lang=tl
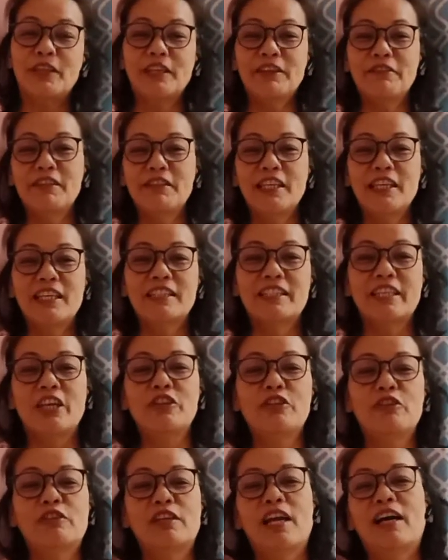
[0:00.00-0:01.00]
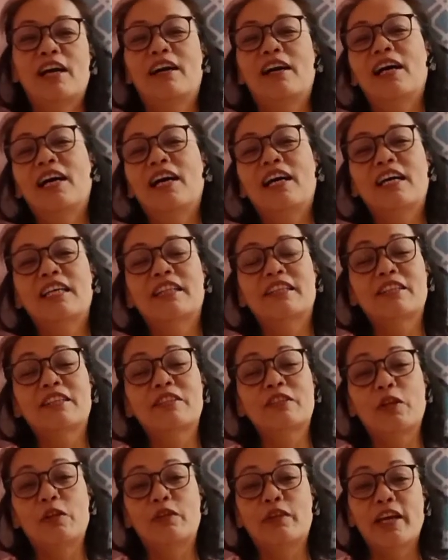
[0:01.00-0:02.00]
good evening sa inyong lahat.
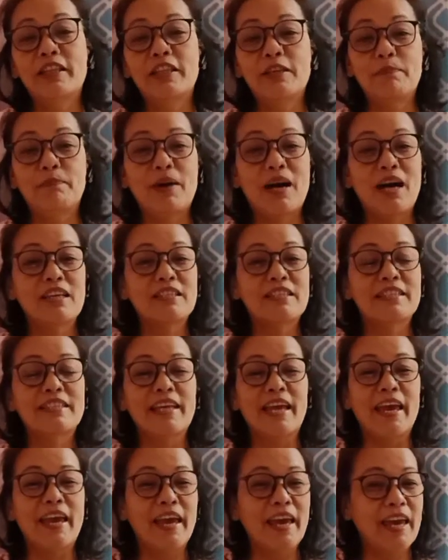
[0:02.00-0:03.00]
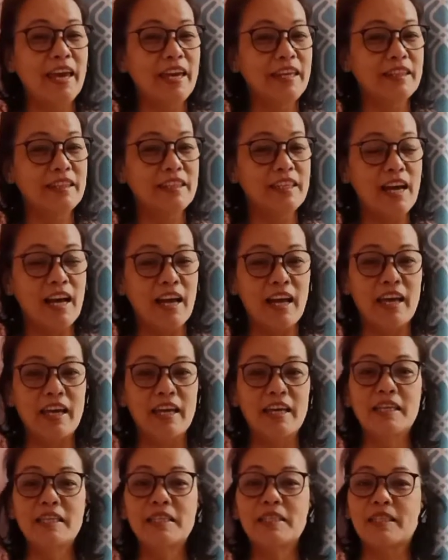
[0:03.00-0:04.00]
It's already past 8,
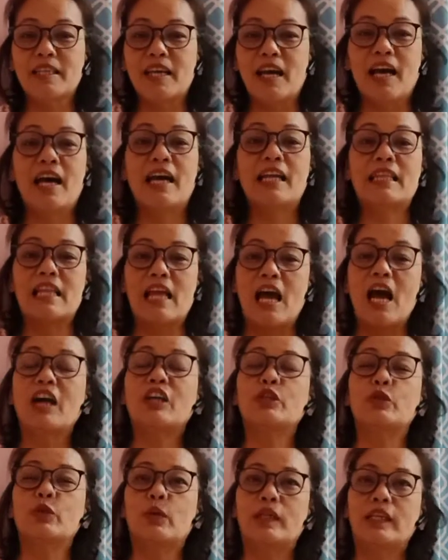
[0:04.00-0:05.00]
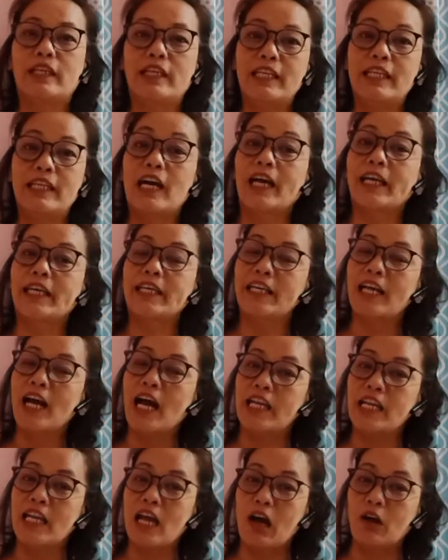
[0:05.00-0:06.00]
guys. At actually,
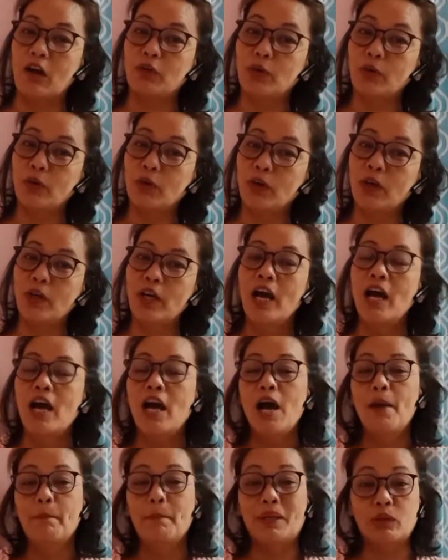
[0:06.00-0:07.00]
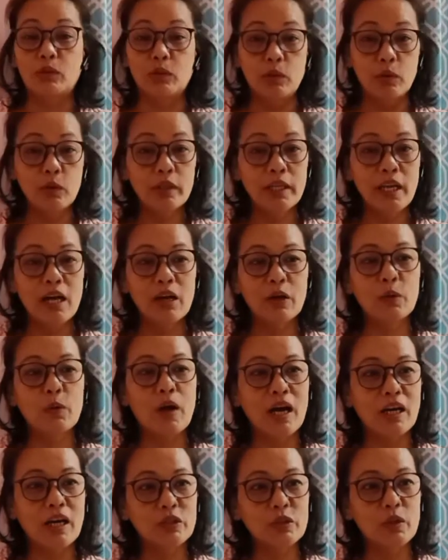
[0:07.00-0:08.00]
nakahiga na ako. Patulog na
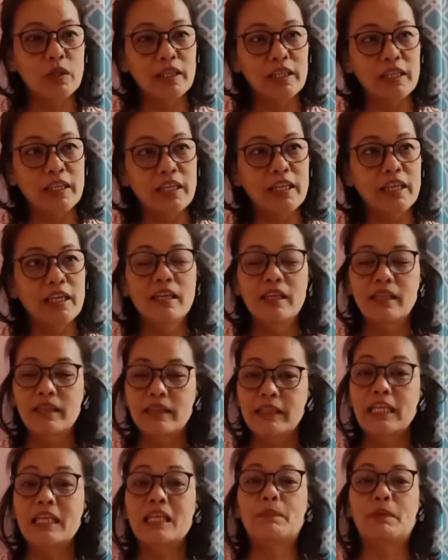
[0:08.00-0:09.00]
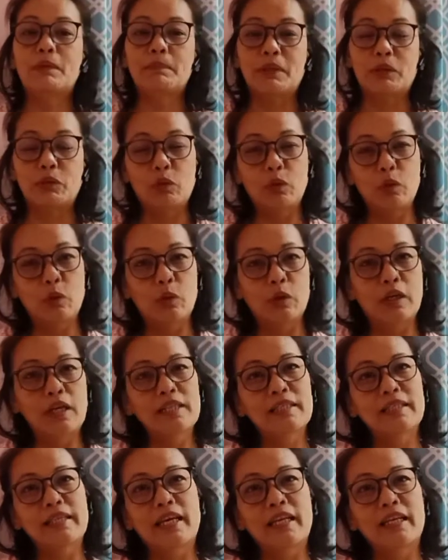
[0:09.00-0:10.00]
ako actually. Hindi naman
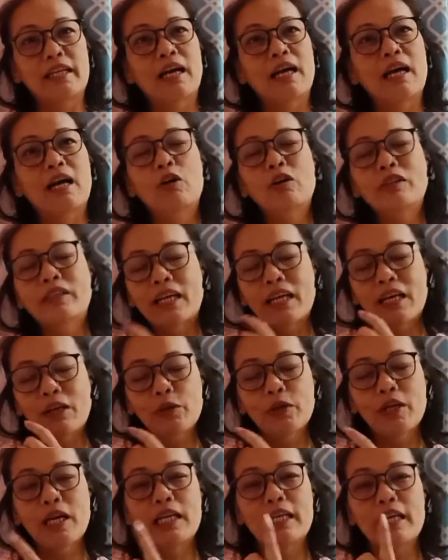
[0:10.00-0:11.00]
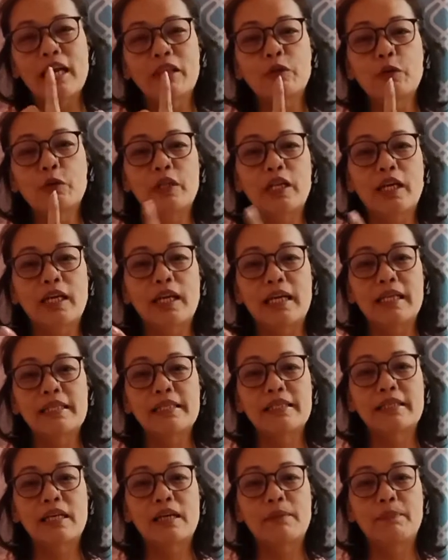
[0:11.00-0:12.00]
patulog kasi naka nakaugalian ko na,
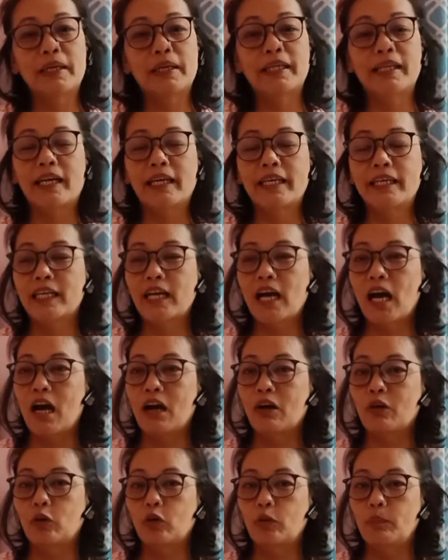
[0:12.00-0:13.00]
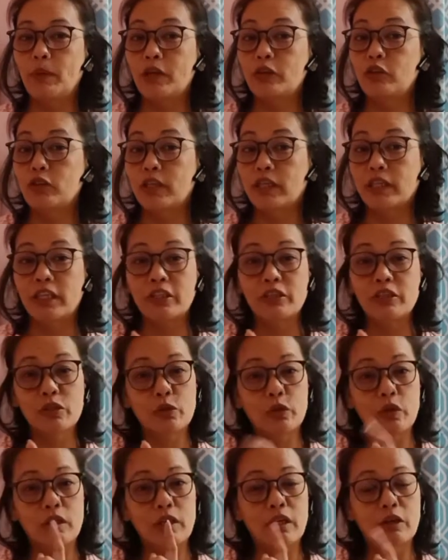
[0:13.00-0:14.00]
guys, na pag nakahiga ako, medyo nag
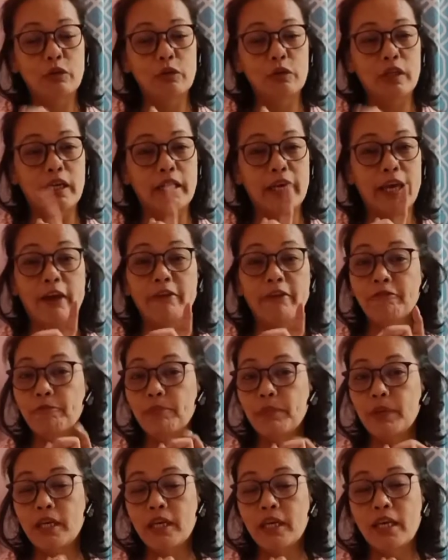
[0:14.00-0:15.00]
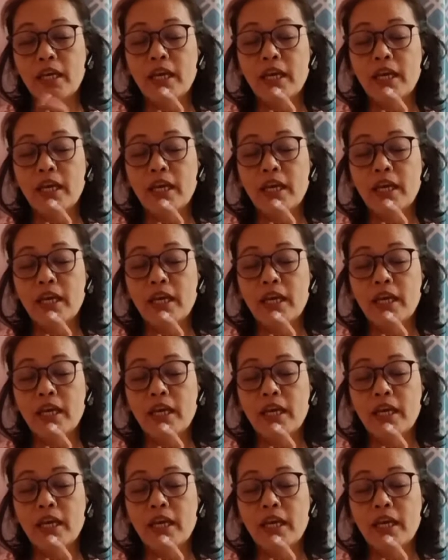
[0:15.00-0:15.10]
scroll ako ng FB,